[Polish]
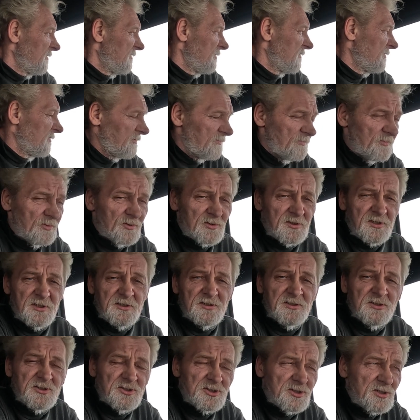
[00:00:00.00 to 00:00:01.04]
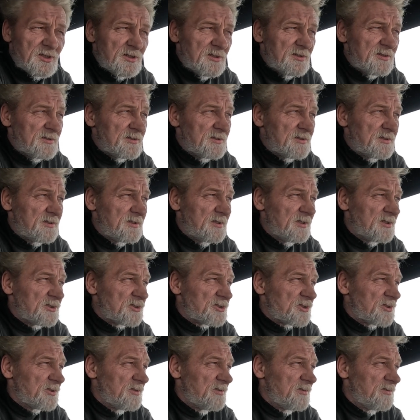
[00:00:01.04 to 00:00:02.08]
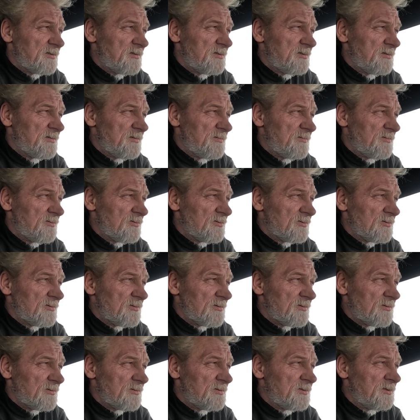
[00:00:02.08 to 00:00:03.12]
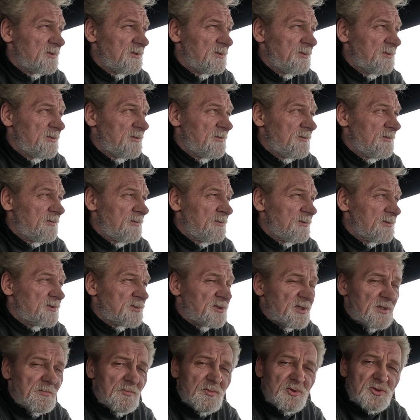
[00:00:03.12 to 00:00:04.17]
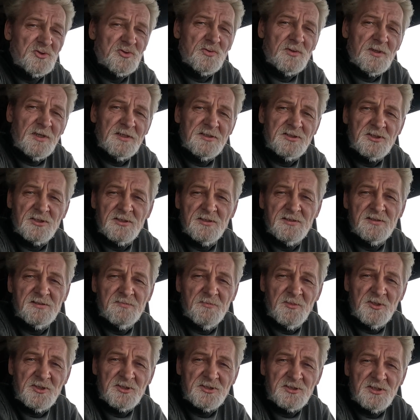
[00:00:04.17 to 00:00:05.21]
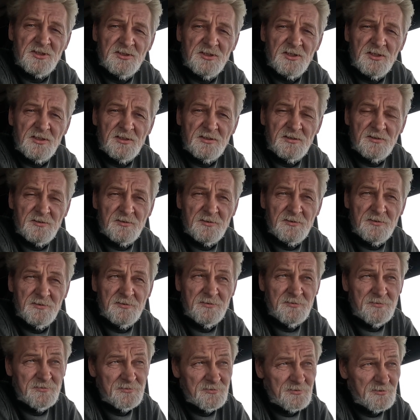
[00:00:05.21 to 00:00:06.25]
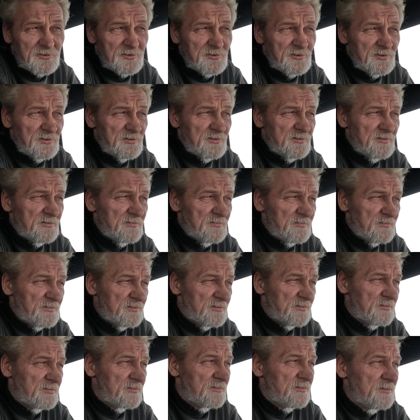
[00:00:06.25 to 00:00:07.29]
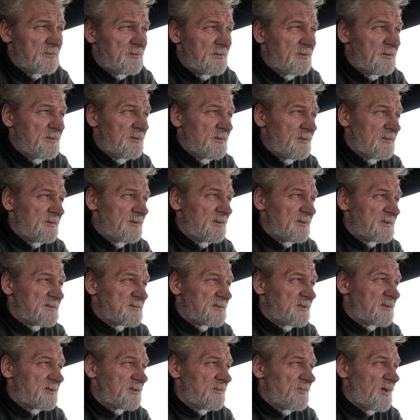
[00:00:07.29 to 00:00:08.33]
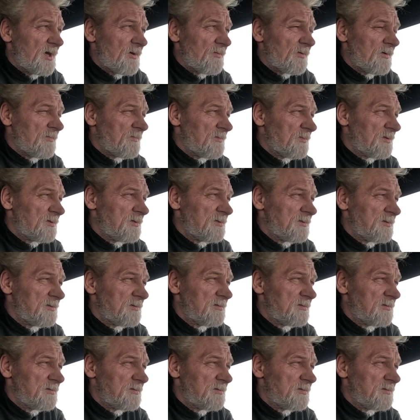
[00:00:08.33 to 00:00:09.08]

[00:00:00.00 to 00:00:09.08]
Y, bo kiedyś też y, no, chciałem oszukać zmęczenie, no i niestety miałem